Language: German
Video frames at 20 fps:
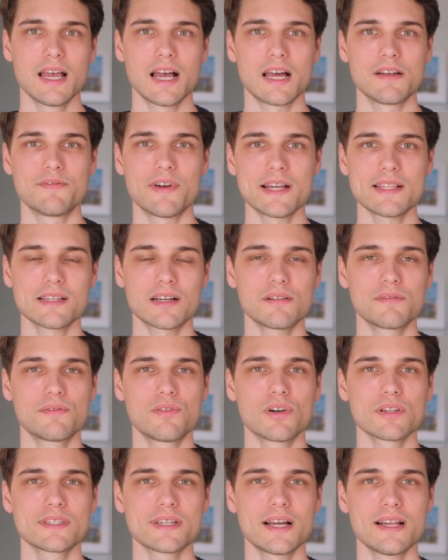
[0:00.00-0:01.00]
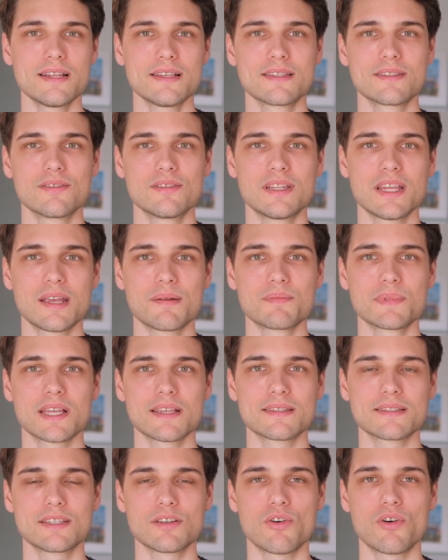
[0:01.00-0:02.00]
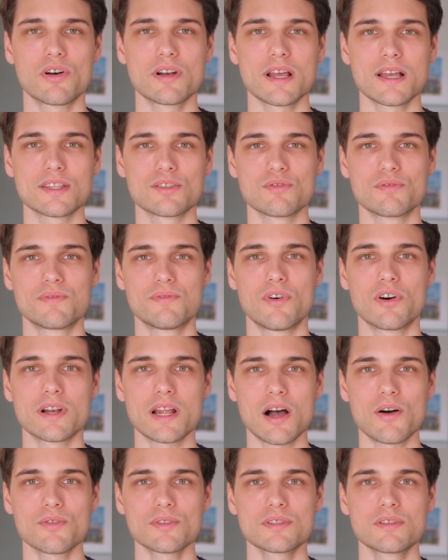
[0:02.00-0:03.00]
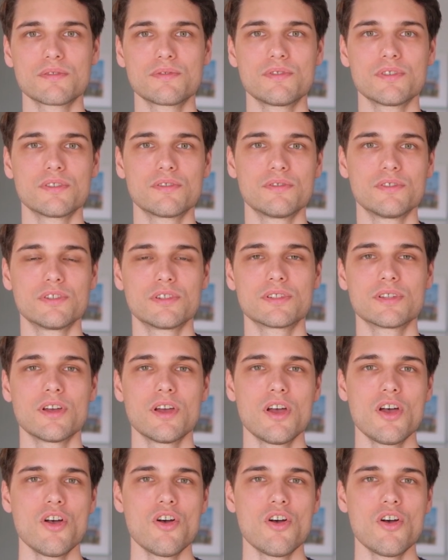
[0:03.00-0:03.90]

Ein weiterer Vorteil ist zudem, dass die Order sofort ausgeführt wird